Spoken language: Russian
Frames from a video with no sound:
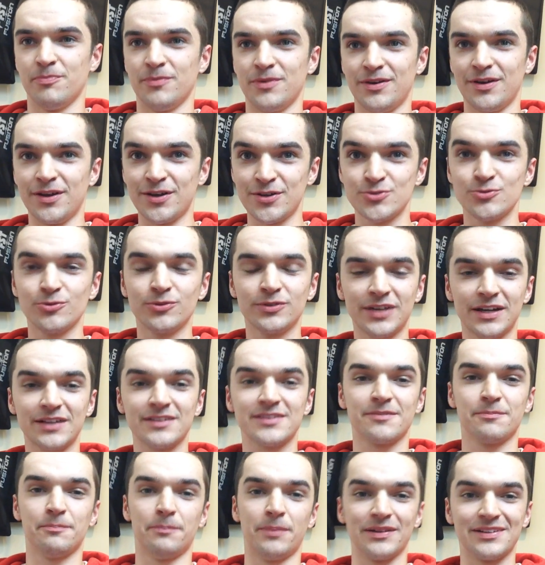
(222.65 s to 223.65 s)

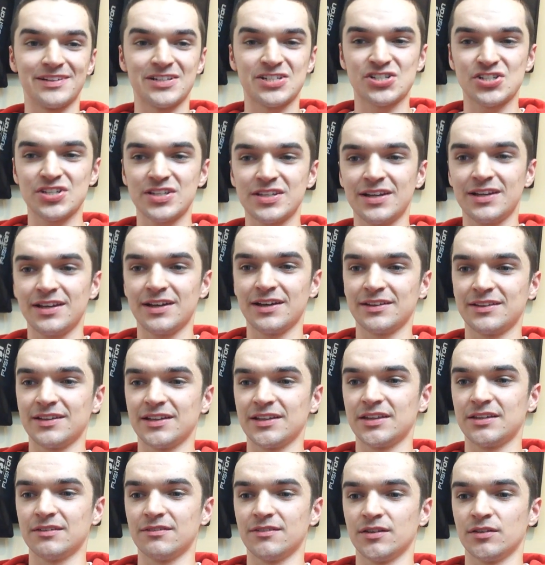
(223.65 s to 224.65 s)
результат положительный от
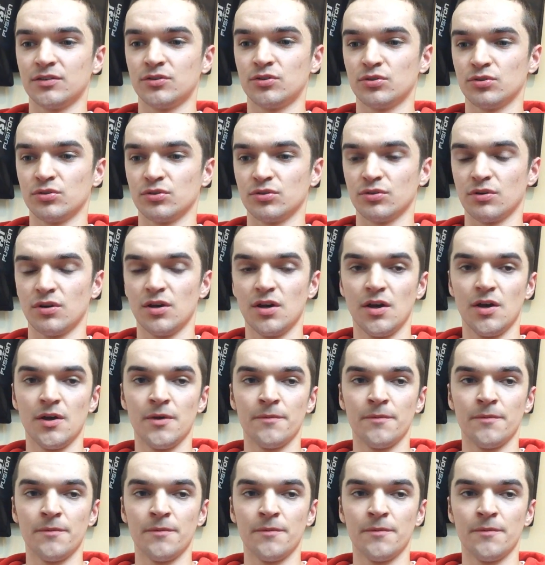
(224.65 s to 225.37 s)
этого, то